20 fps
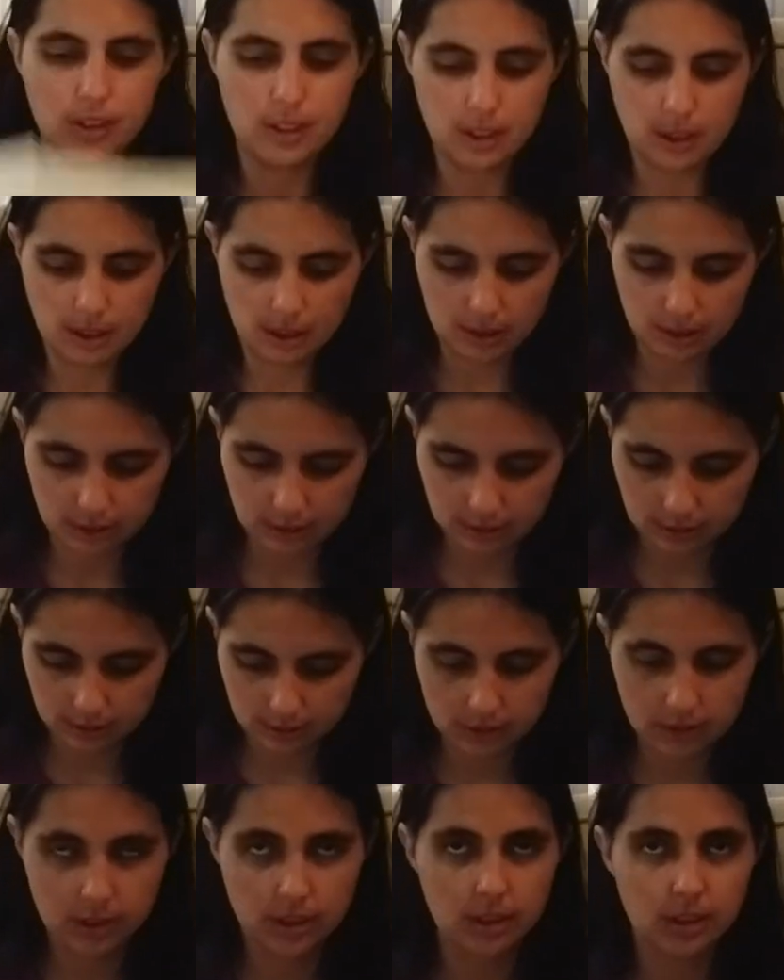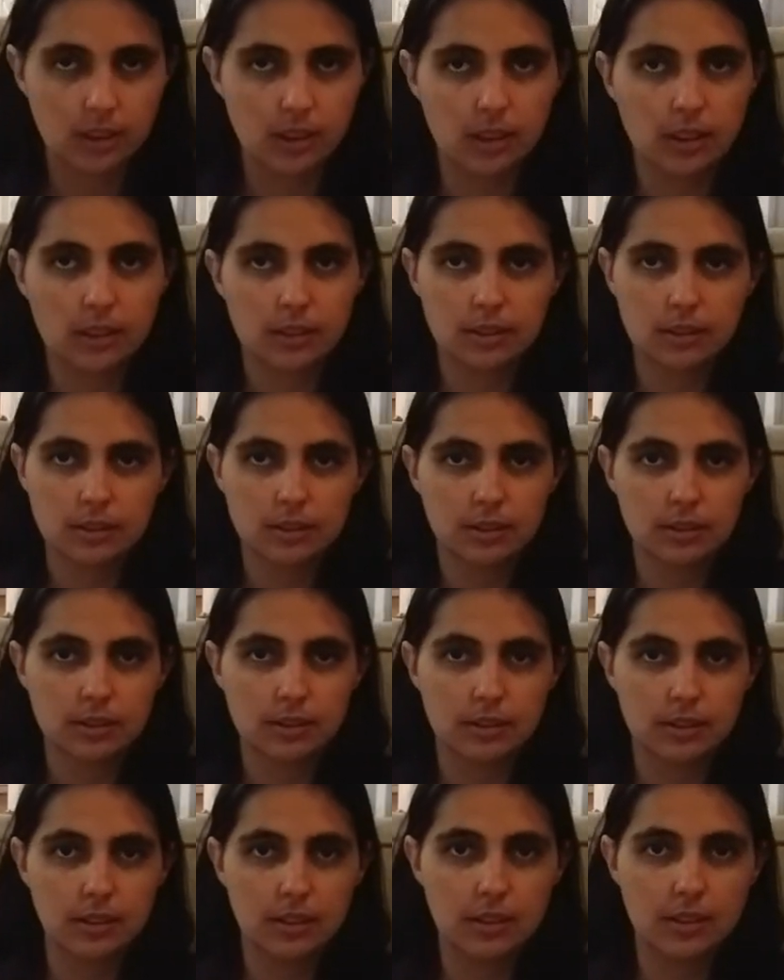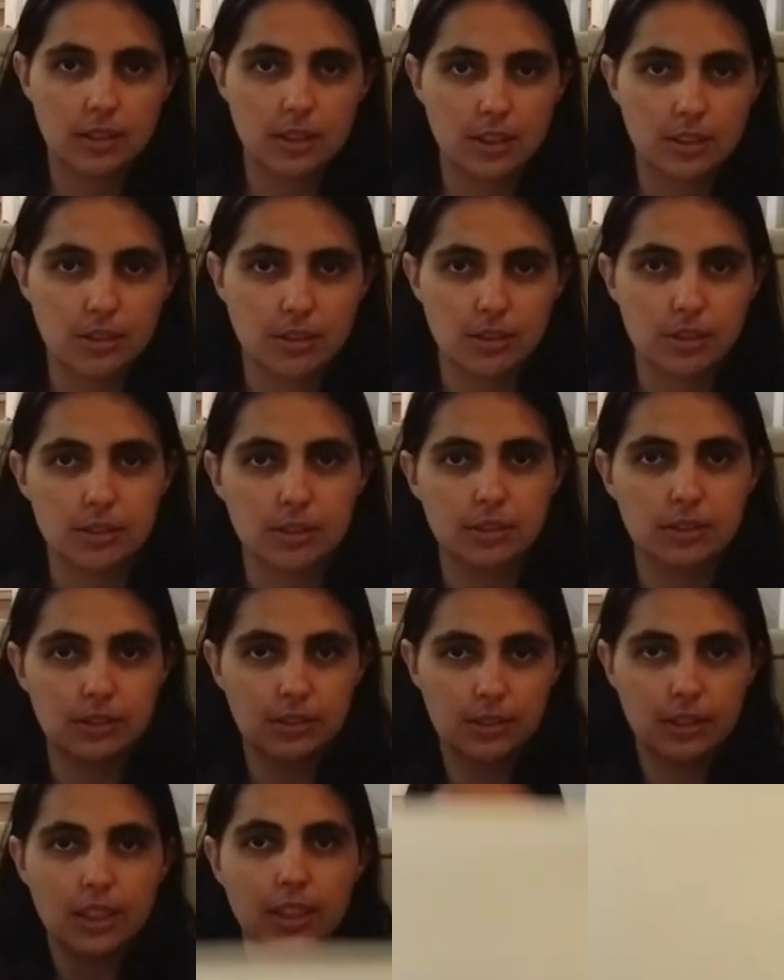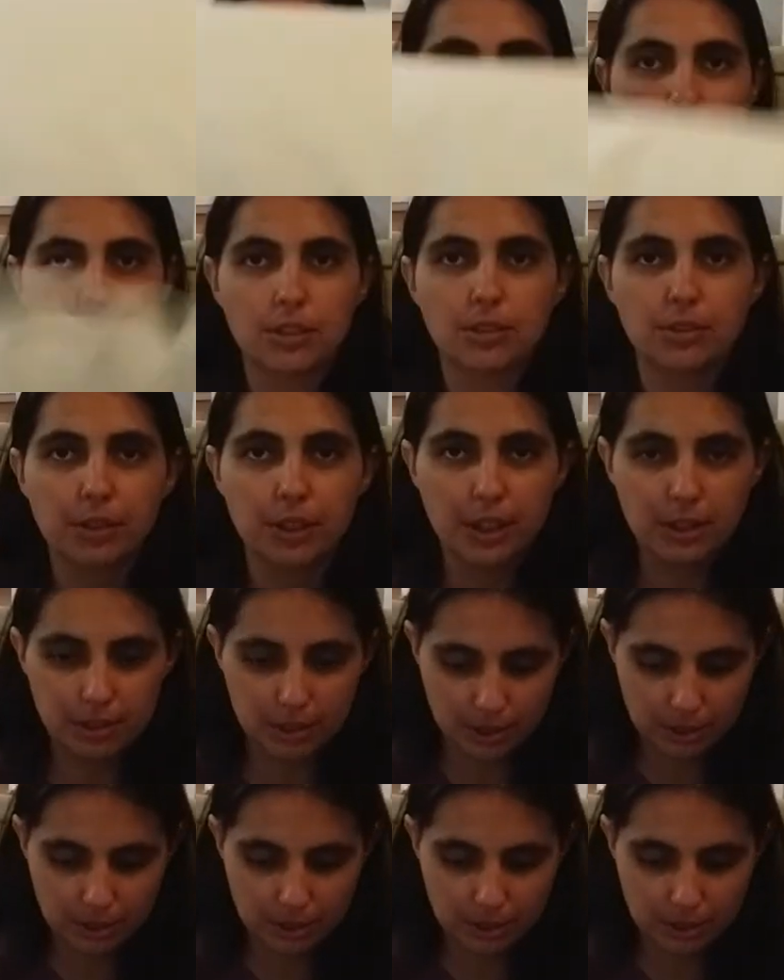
Tem, sei lá, desde quando... Nem desde, quando desde né?